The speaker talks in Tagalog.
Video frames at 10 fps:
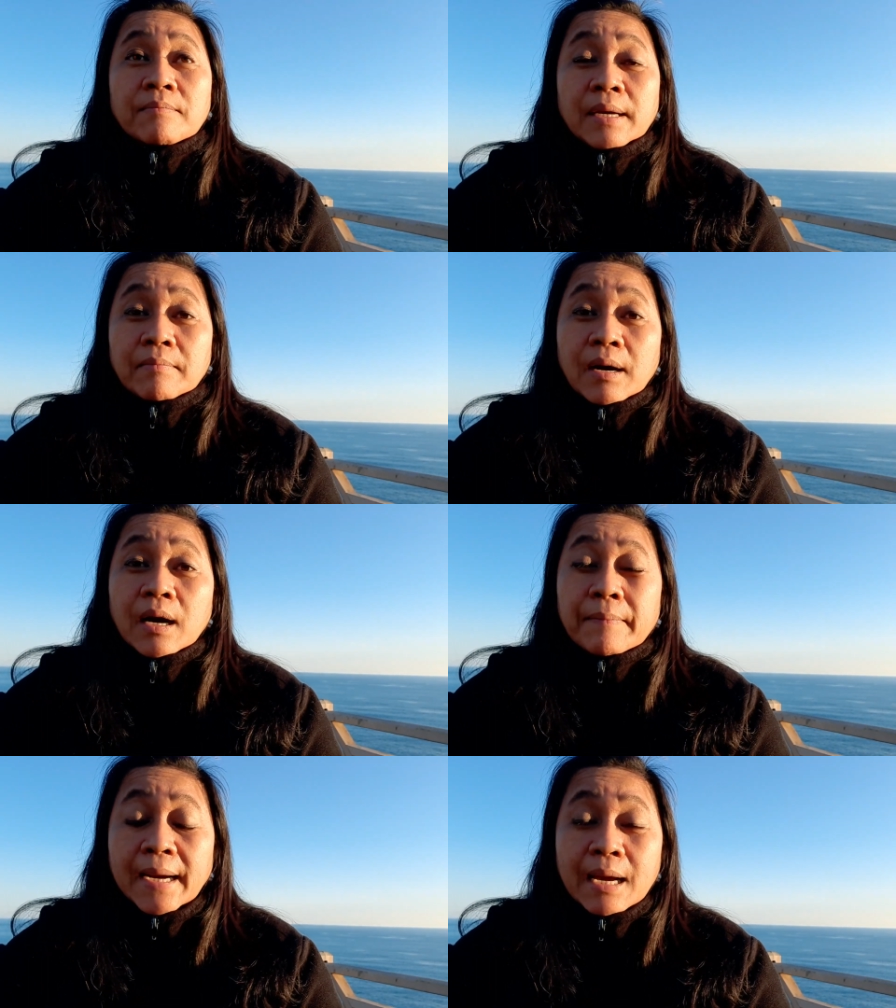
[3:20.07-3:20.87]
May
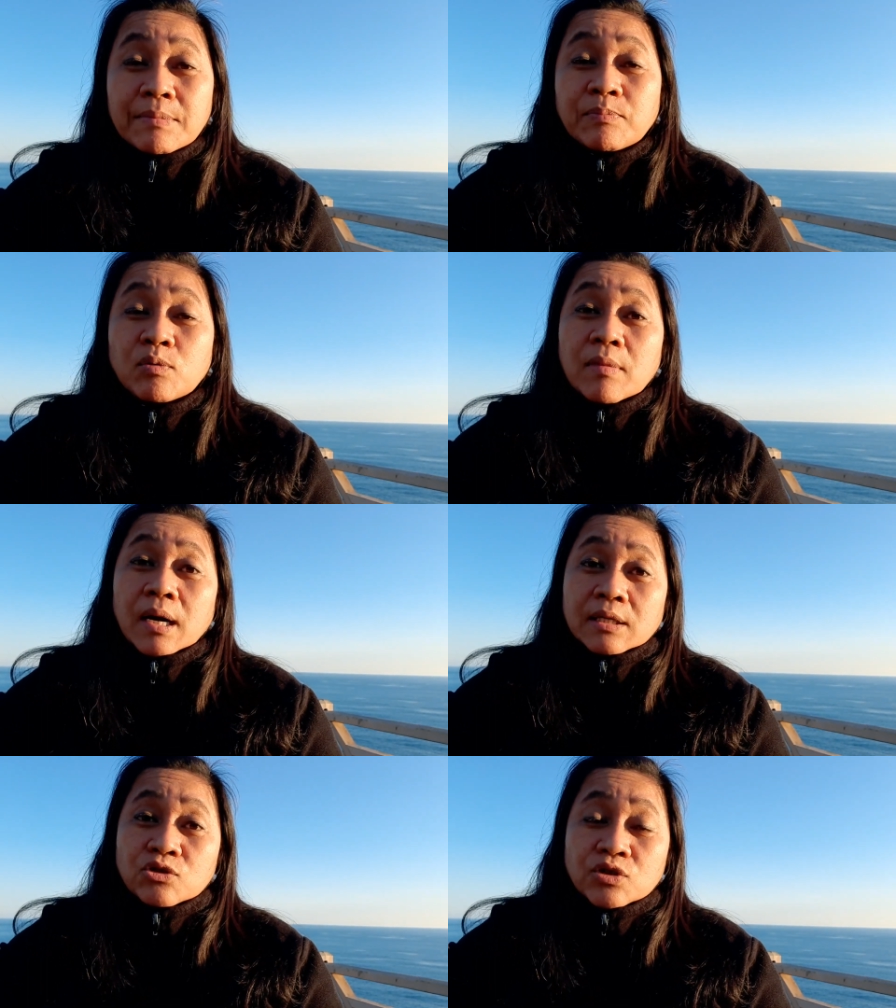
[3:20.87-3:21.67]
mga marami pong
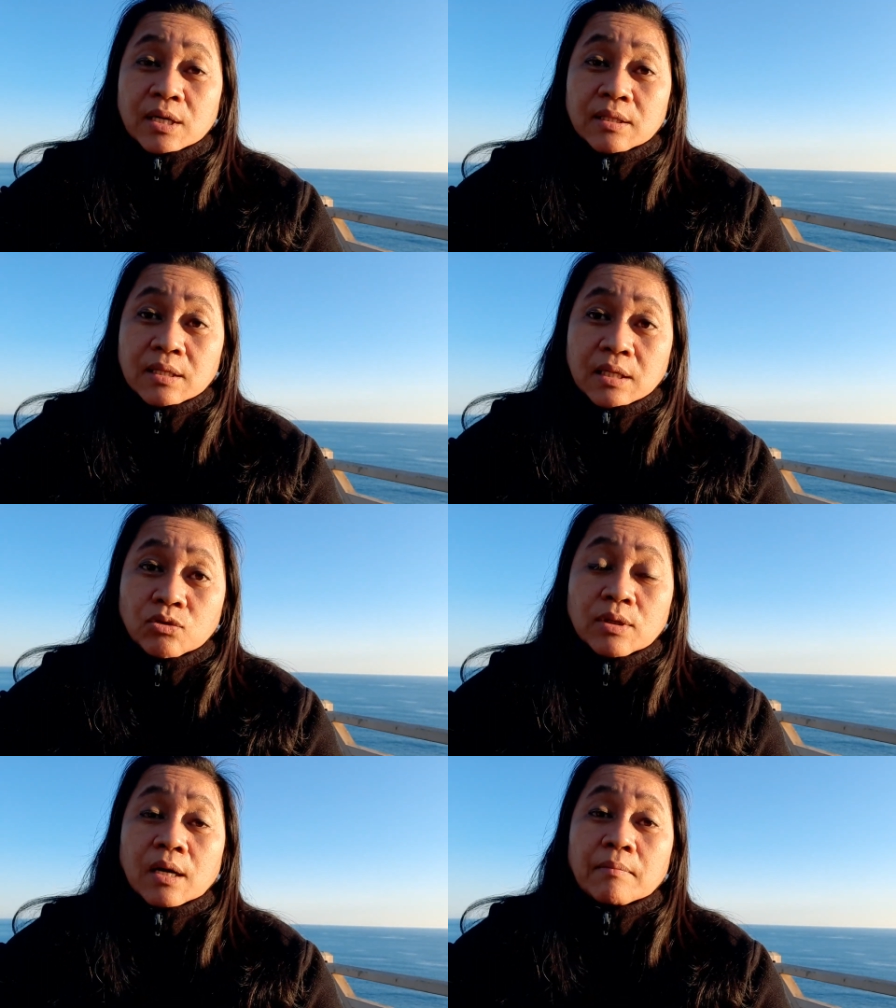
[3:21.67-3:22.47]
mga estudyante
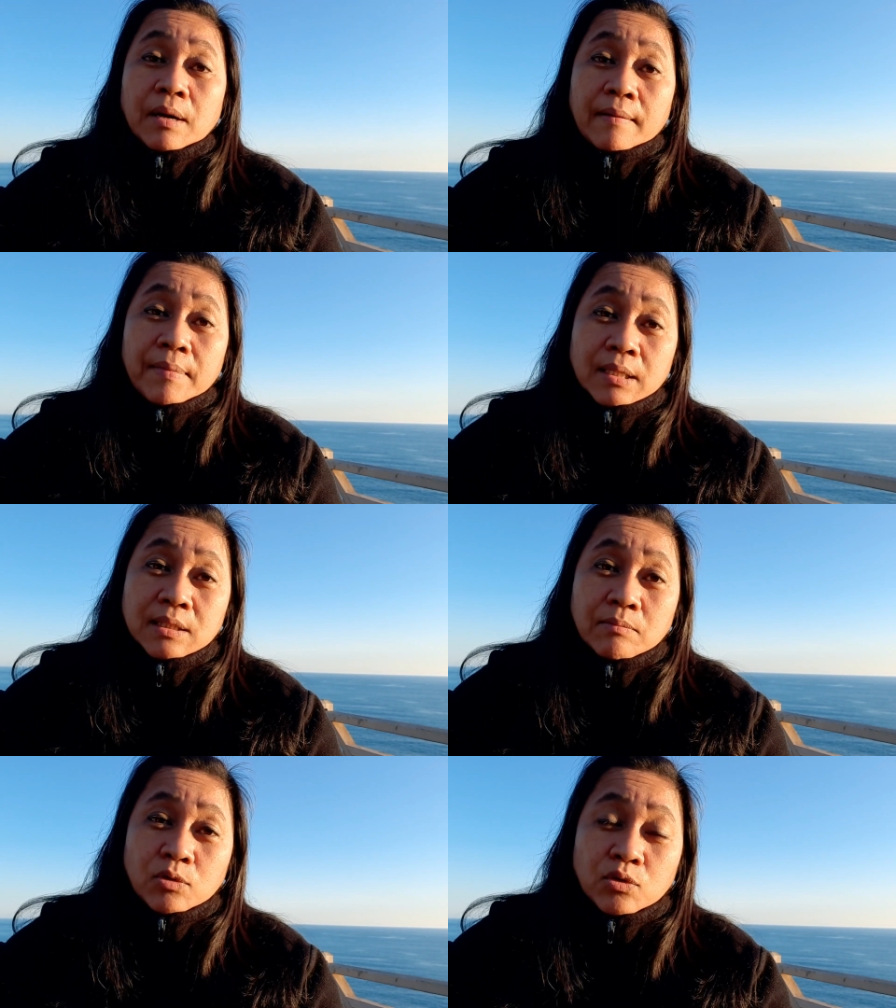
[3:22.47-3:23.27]
dito ng mga
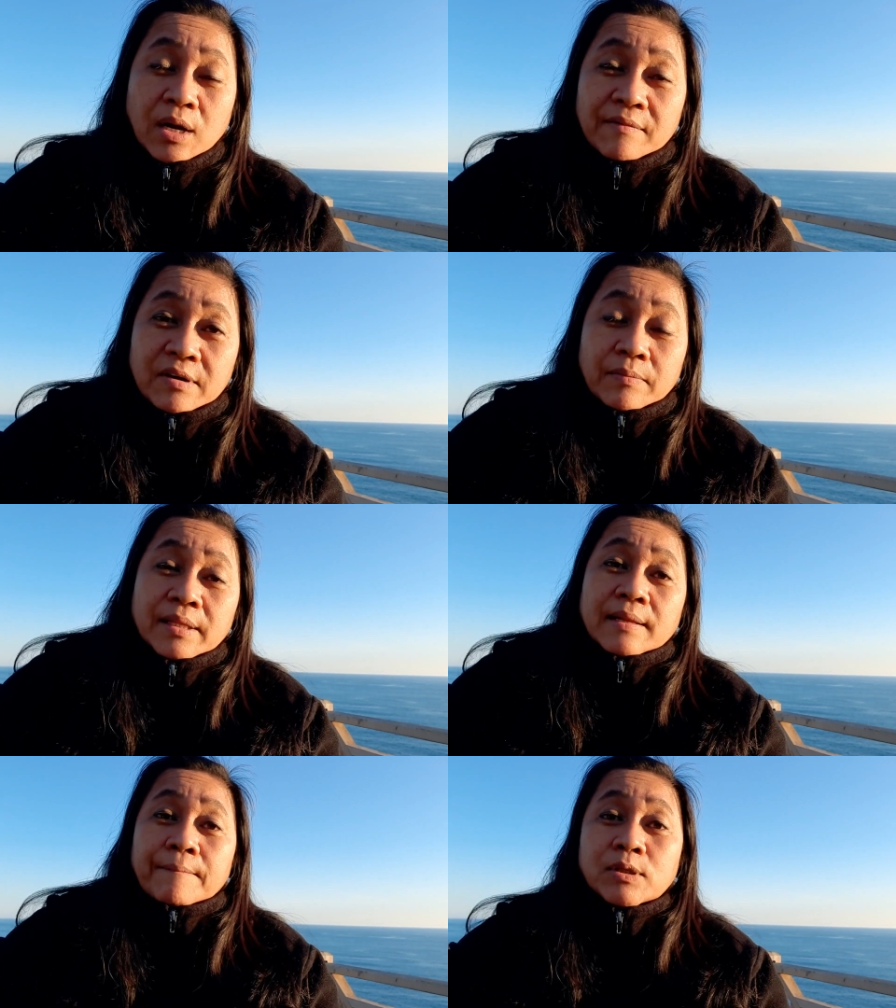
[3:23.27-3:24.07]
Bangsamoro
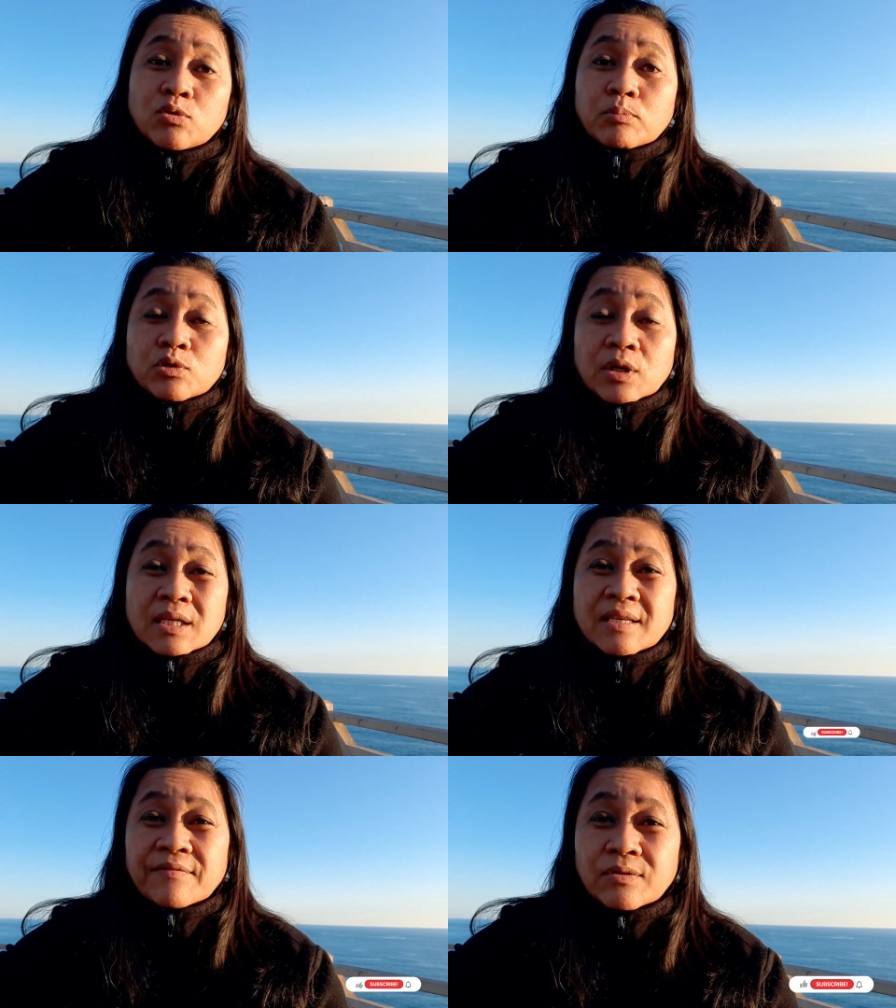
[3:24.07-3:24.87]
government na pasok po sila
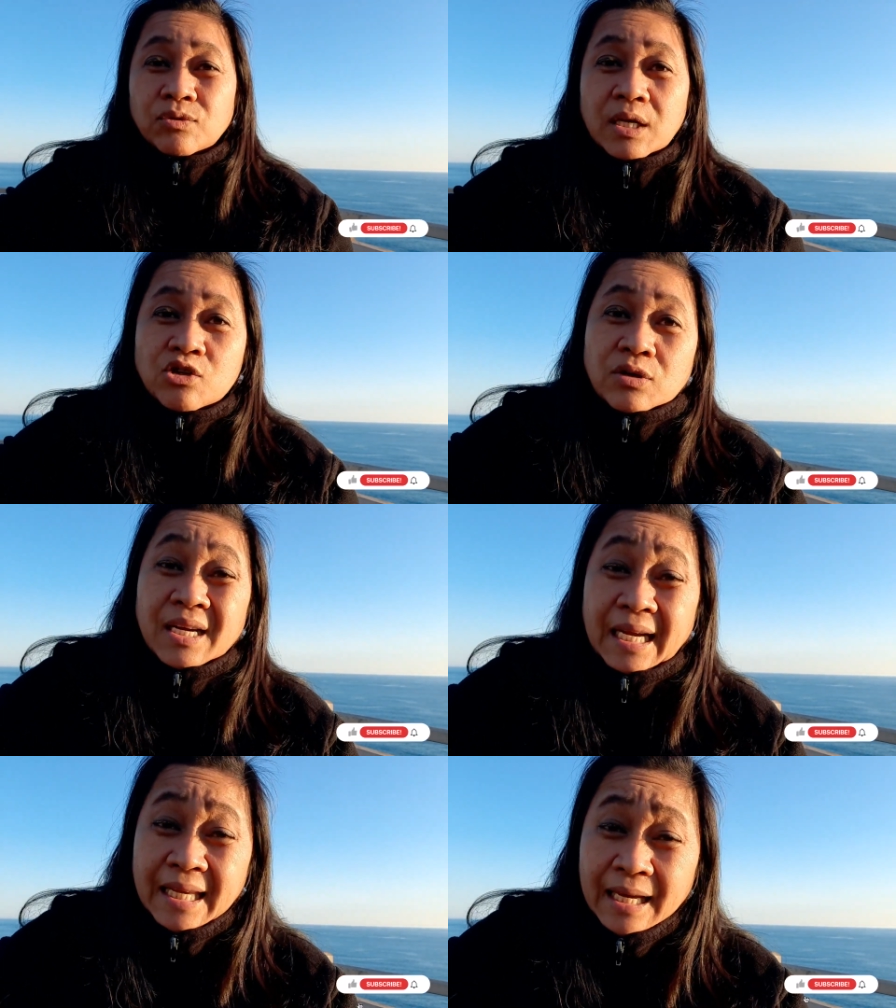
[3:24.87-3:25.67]
sa
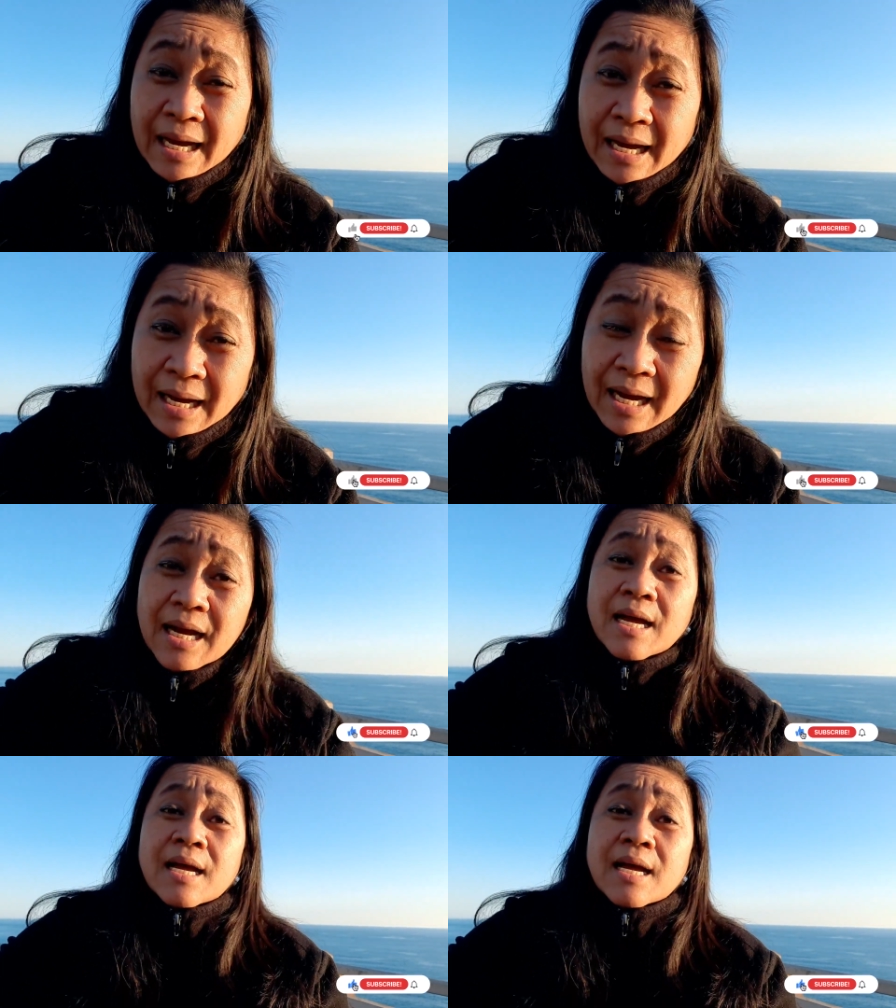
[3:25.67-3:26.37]
foundation ng IHAHA.